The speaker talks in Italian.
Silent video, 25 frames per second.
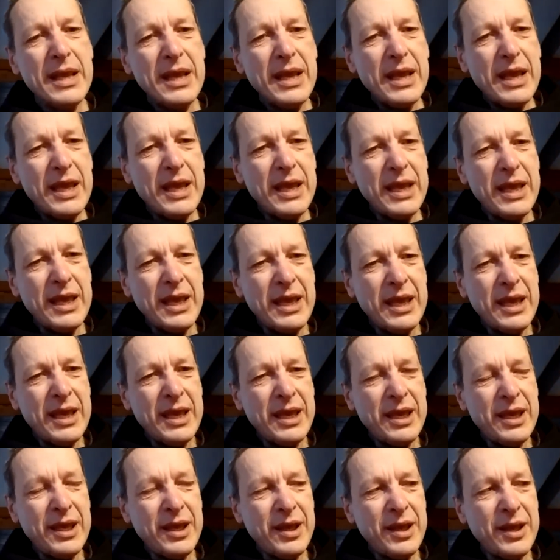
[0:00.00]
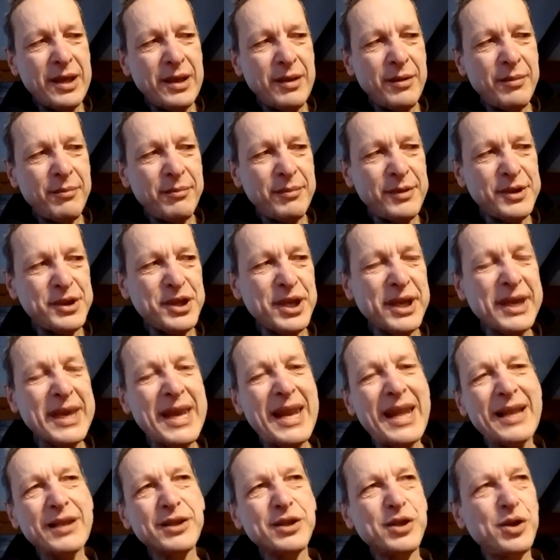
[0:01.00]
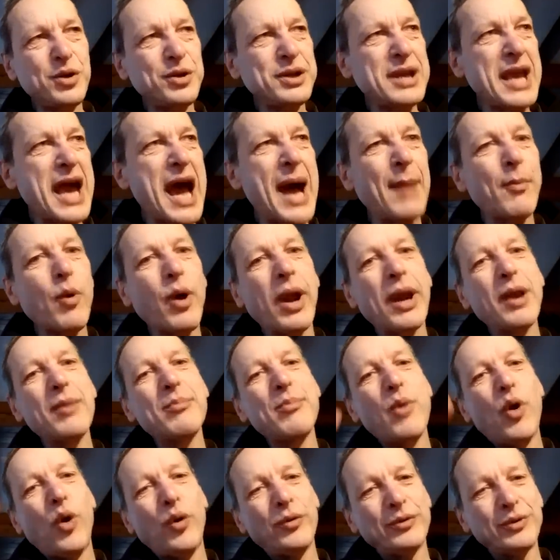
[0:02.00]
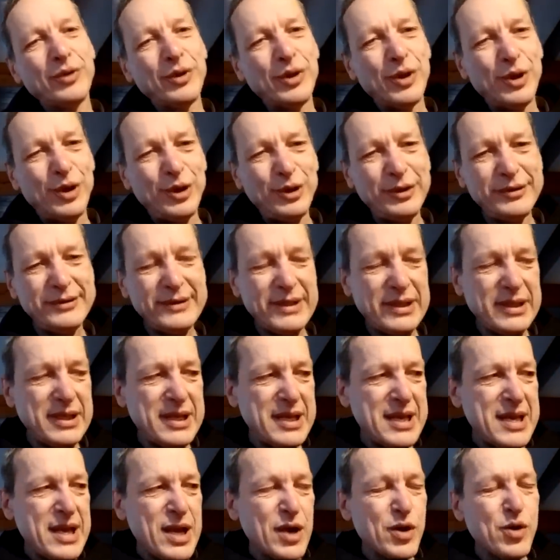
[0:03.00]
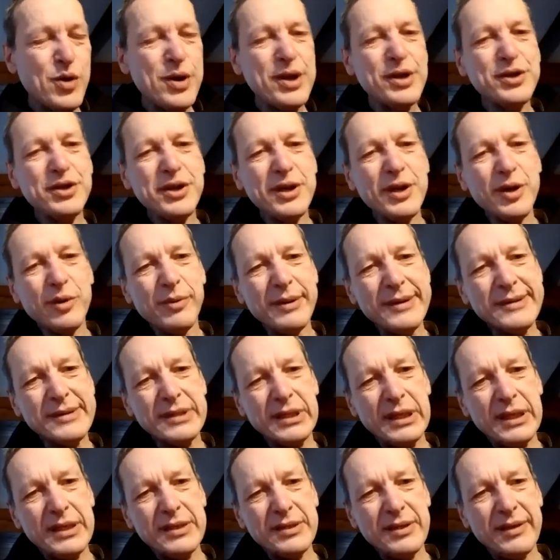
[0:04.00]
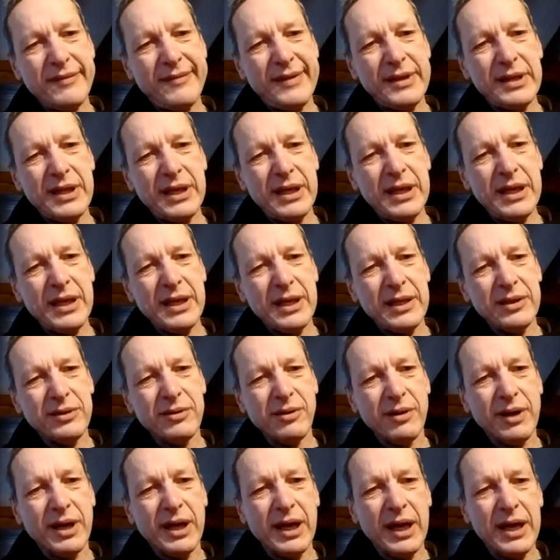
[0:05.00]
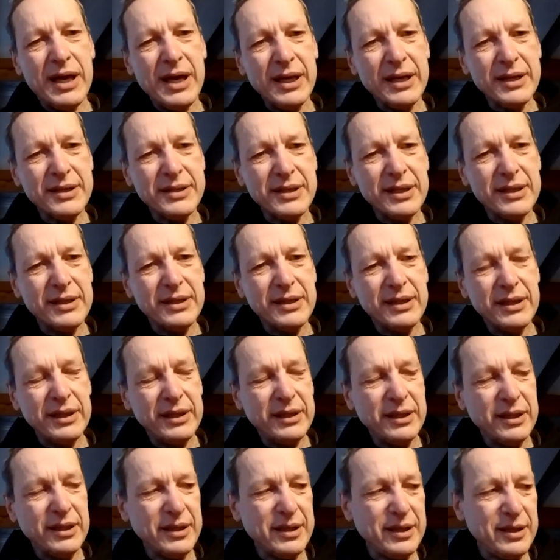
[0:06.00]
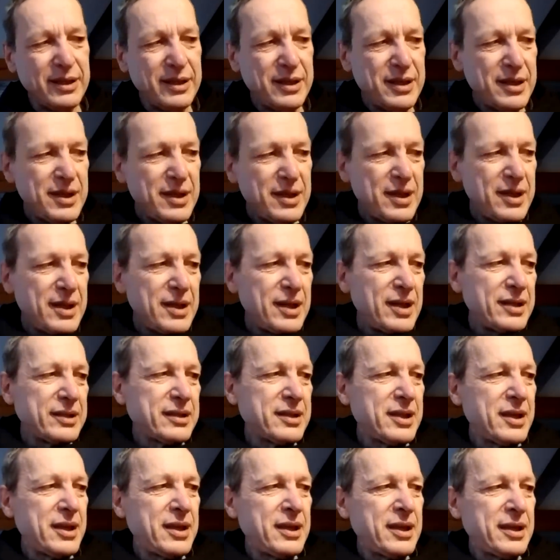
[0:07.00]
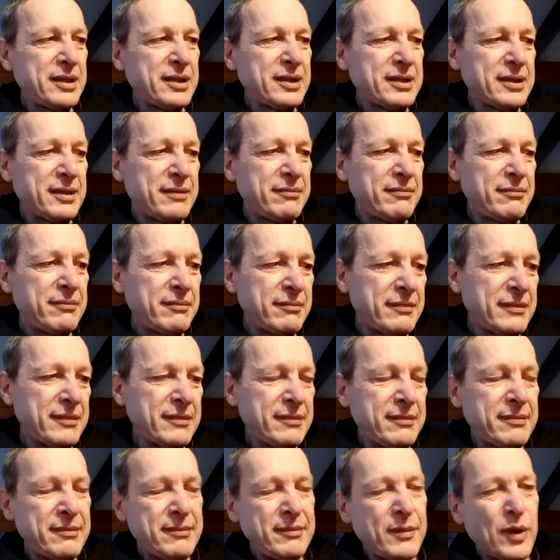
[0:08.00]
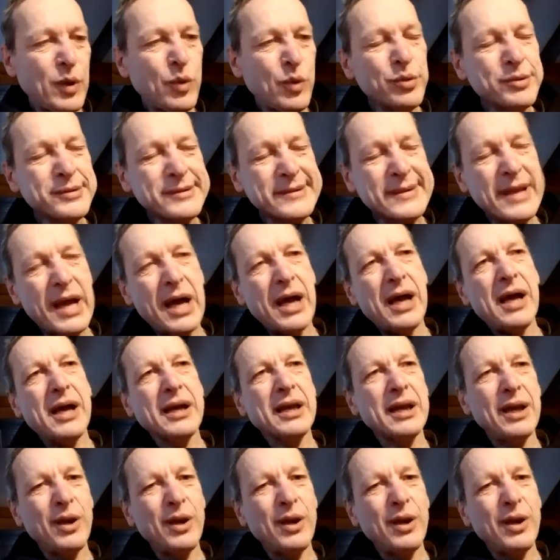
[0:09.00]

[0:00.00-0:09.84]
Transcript: eh, ci relazioniamo al mondo con i cinque sensi, vedere, toccare, sentire, eh, mh, gustare,